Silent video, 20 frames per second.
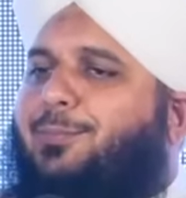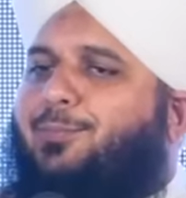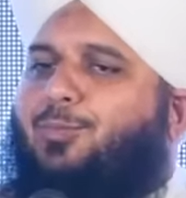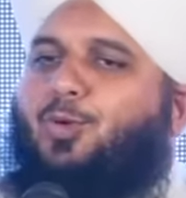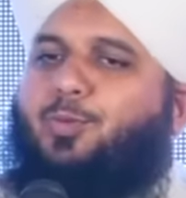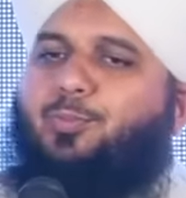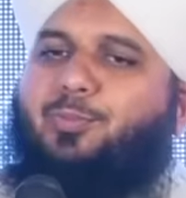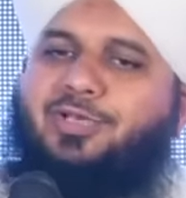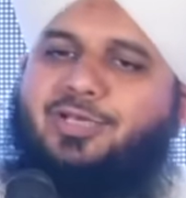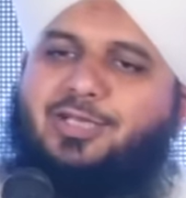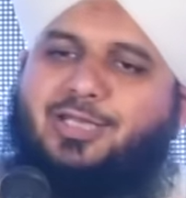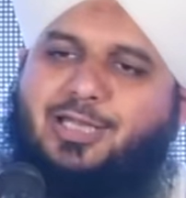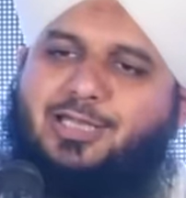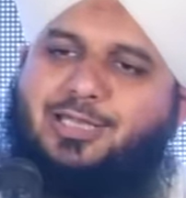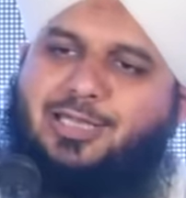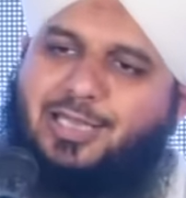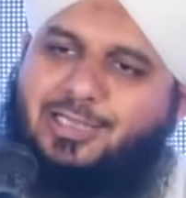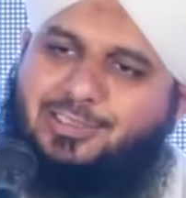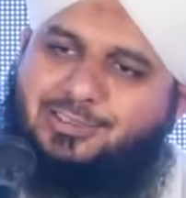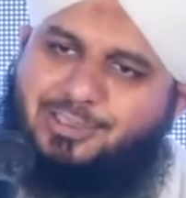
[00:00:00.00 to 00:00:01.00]
मोमिन का
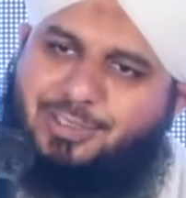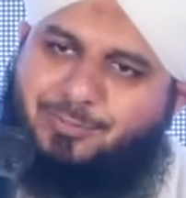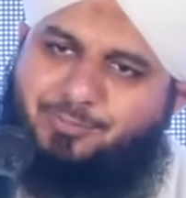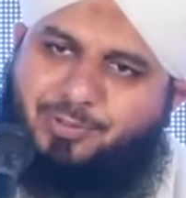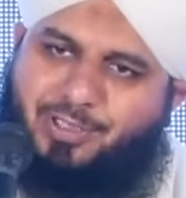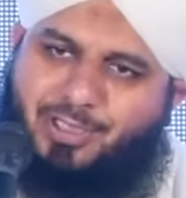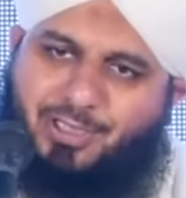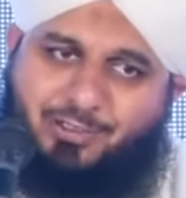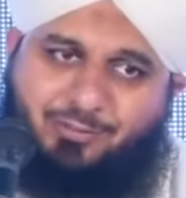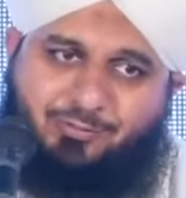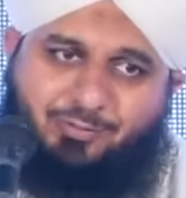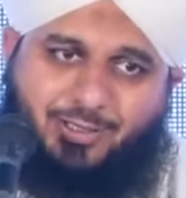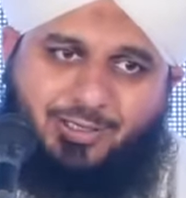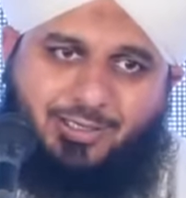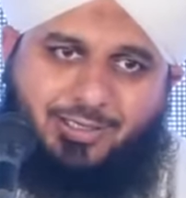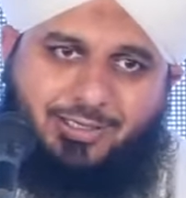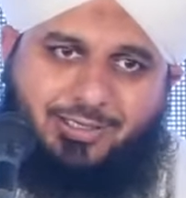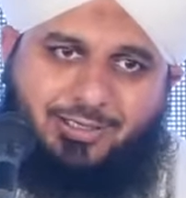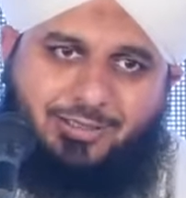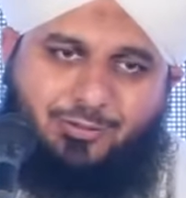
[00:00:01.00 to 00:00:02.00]
लहजा प्यार
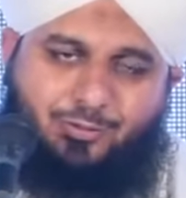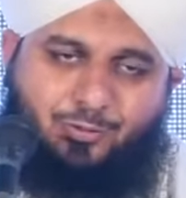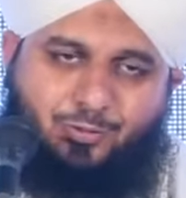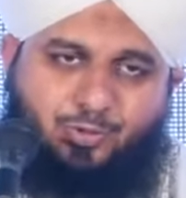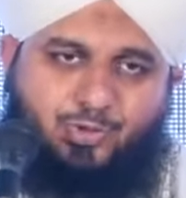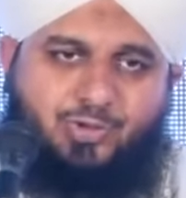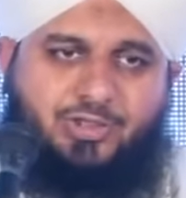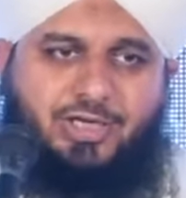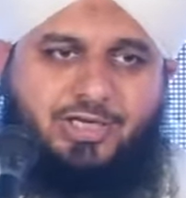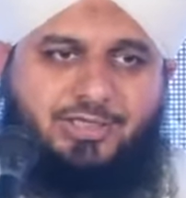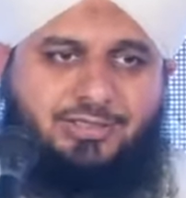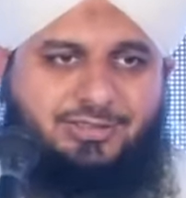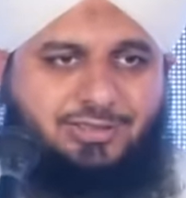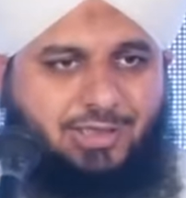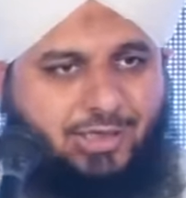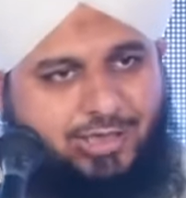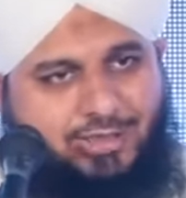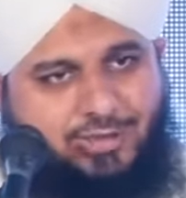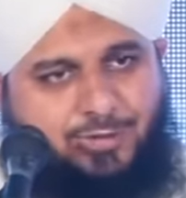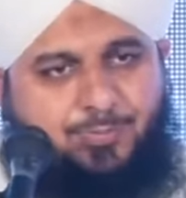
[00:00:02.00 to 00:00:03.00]
वाला उसका
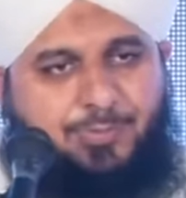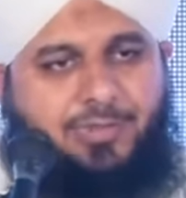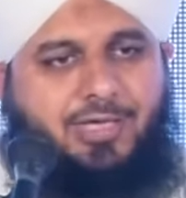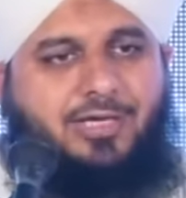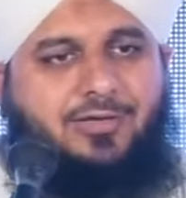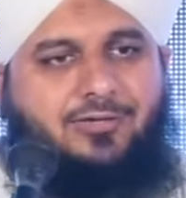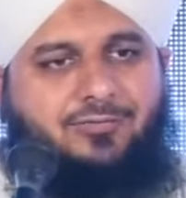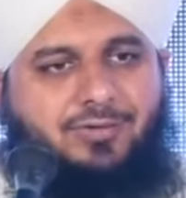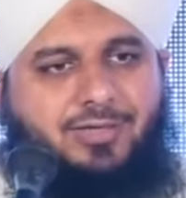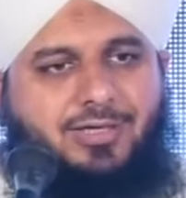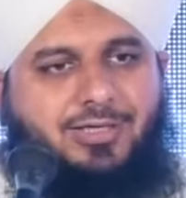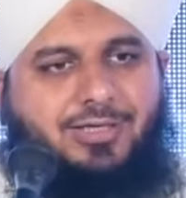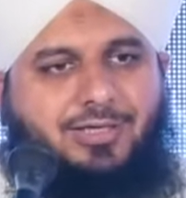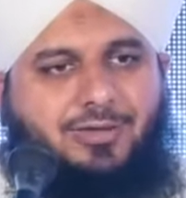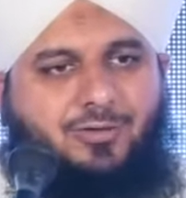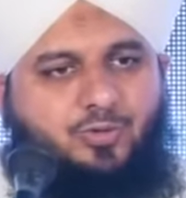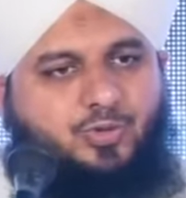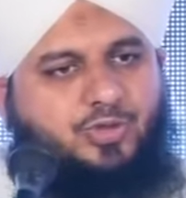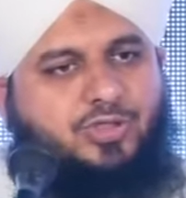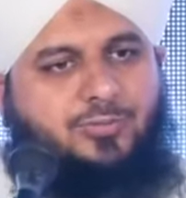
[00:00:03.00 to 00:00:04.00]
अंदाज प्यार
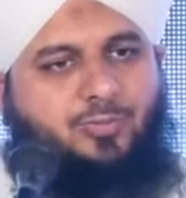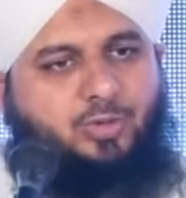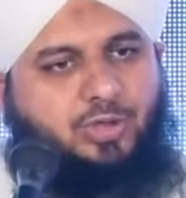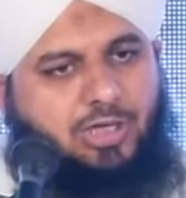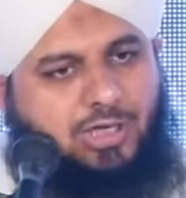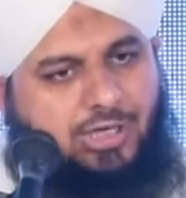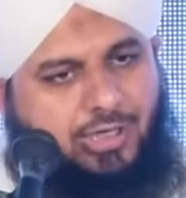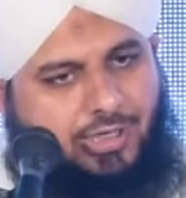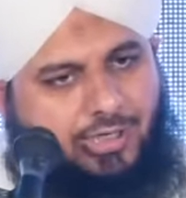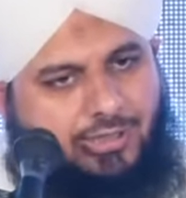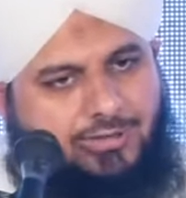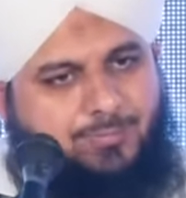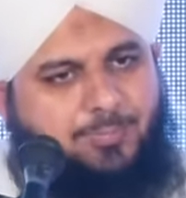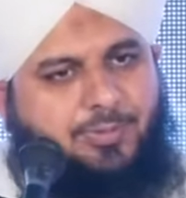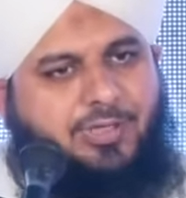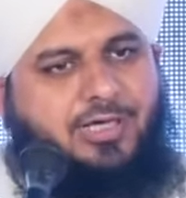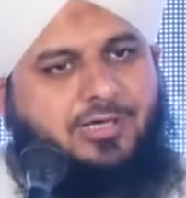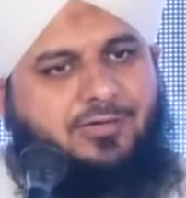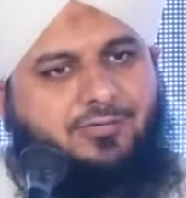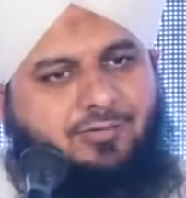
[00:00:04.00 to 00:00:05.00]
वाला उसकी मुलाकात
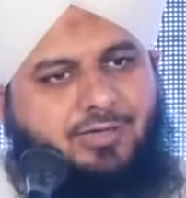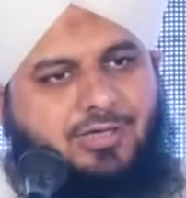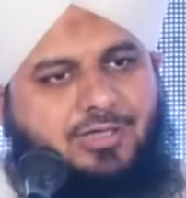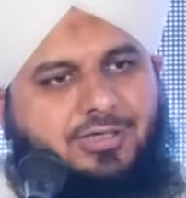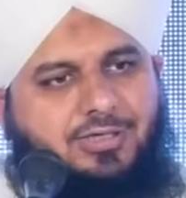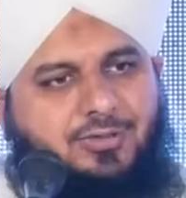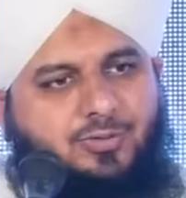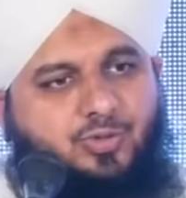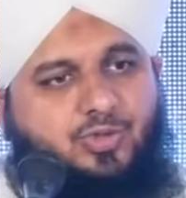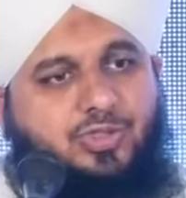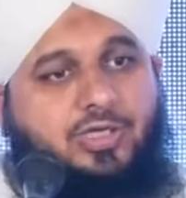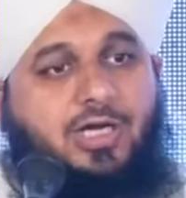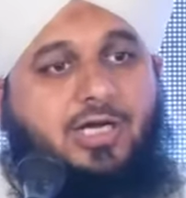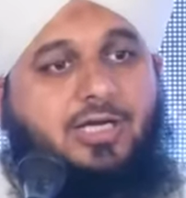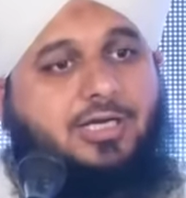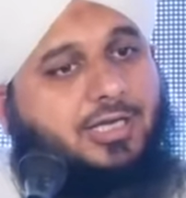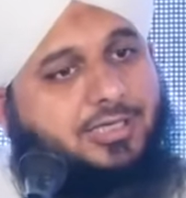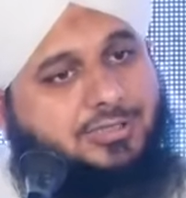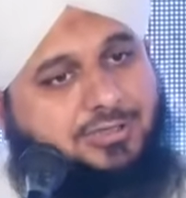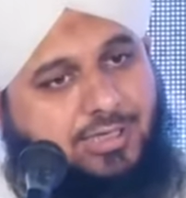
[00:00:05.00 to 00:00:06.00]
प्यार वाली उसका
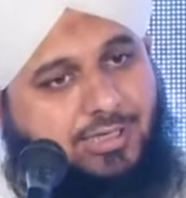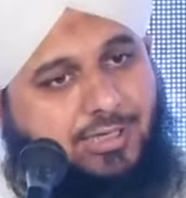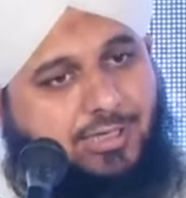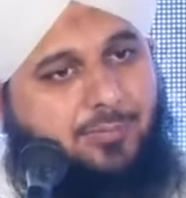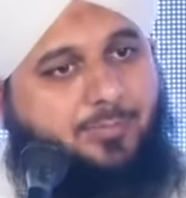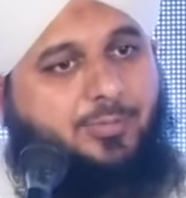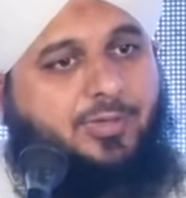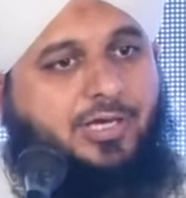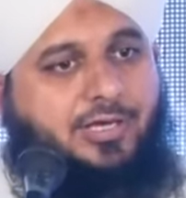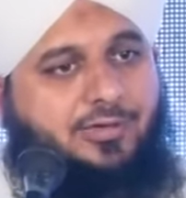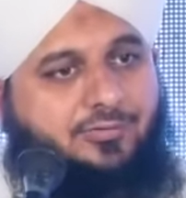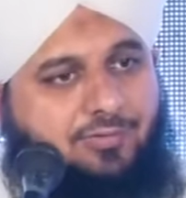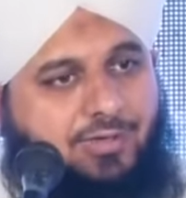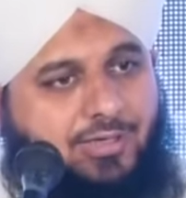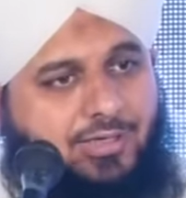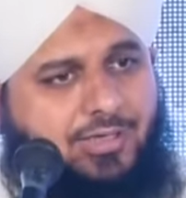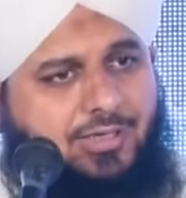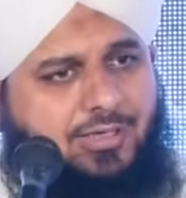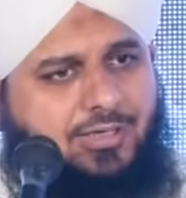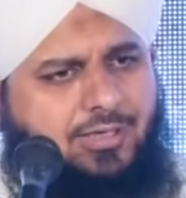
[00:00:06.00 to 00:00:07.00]
आना जाना प्यार
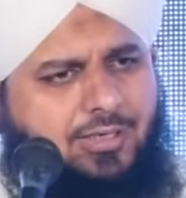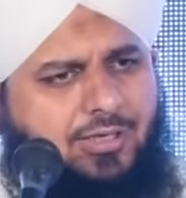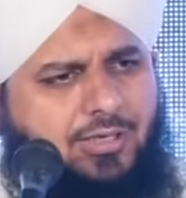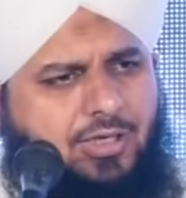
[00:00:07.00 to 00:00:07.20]
वाला